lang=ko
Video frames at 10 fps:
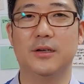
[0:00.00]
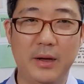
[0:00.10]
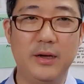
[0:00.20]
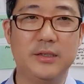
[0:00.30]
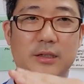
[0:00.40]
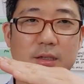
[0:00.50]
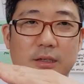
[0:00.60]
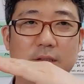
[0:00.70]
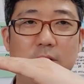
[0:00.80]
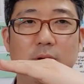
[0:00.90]
배가 이제
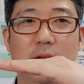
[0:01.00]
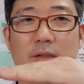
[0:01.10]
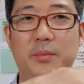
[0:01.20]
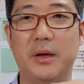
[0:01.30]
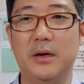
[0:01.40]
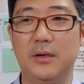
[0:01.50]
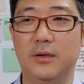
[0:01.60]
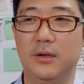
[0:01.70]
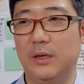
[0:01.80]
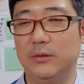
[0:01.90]
타고 가는데 배가
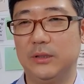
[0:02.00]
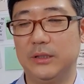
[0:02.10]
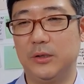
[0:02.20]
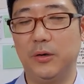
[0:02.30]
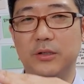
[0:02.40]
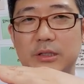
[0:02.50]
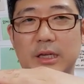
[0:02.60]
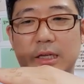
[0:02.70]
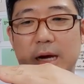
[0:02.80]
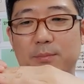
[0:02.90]
그 저희는
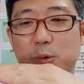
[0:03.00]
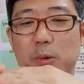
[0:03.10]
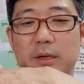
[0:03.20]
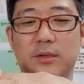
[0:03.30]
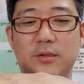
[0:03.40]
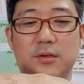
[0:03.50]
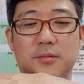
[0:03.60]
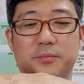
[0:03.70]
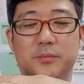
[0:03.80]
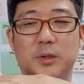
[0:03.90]
이제 이 앞쪽에 있었죠.